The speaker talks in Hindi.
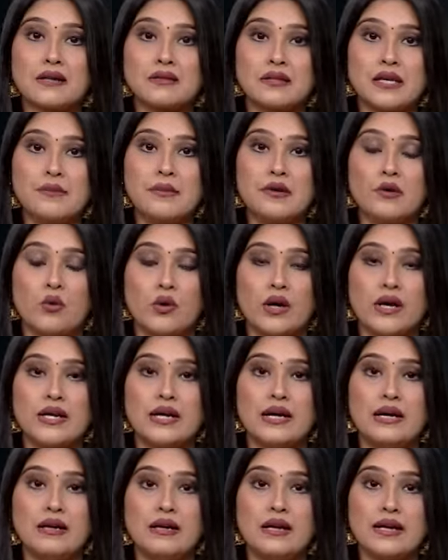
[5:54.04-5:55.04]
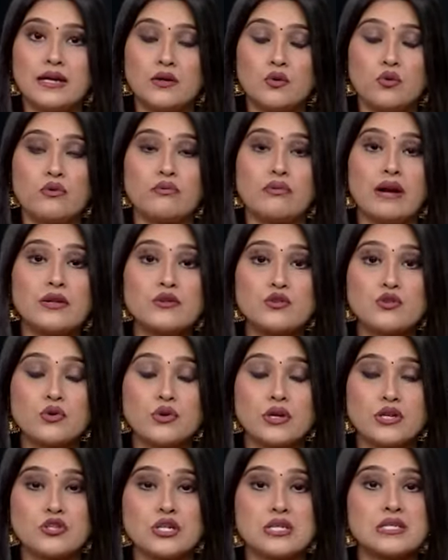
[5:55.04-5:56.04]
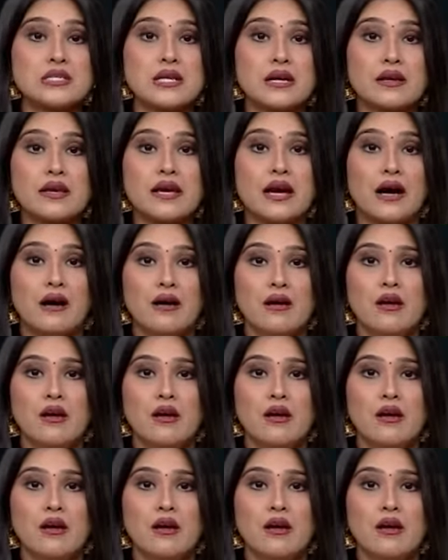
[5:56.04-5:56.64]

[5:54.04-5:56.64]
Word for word: धीमी हो रही है लेकिन उन राज्यों की जनसंख्या